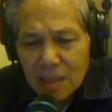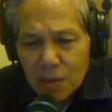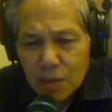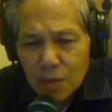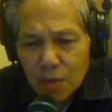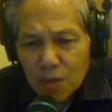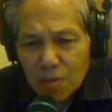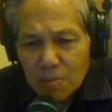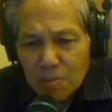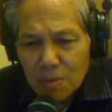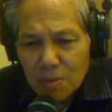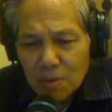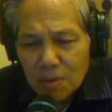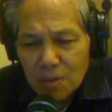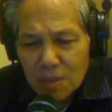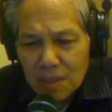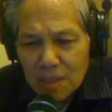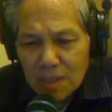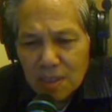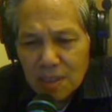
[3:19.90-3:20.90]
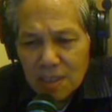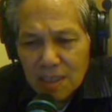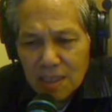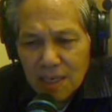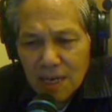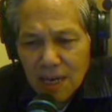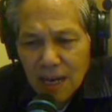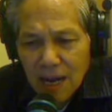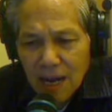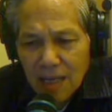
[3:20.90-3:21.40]
chuyên môn
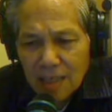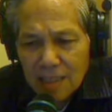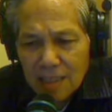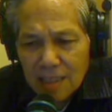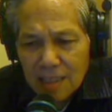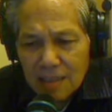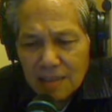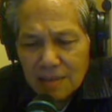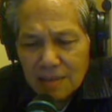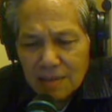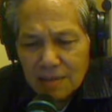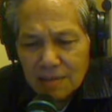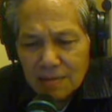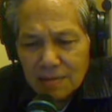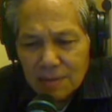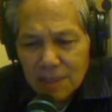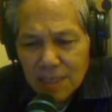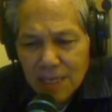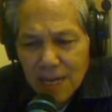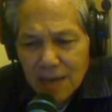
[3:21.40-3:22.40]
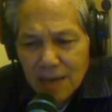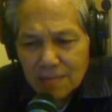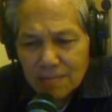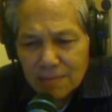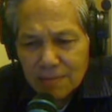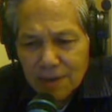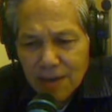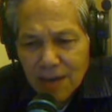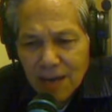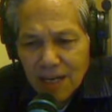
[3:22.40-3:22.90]
đưa ca sĩ Việt
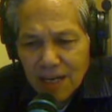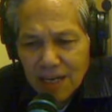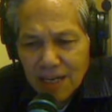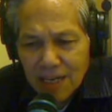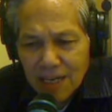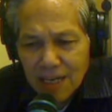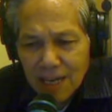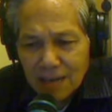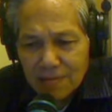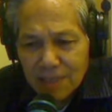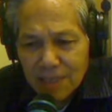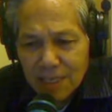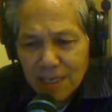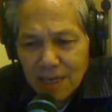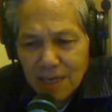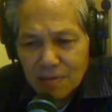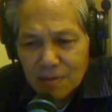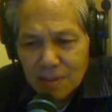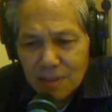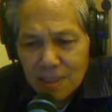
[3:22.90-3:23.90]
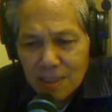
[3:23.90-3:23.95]
Nam và kể cả Việt Cộng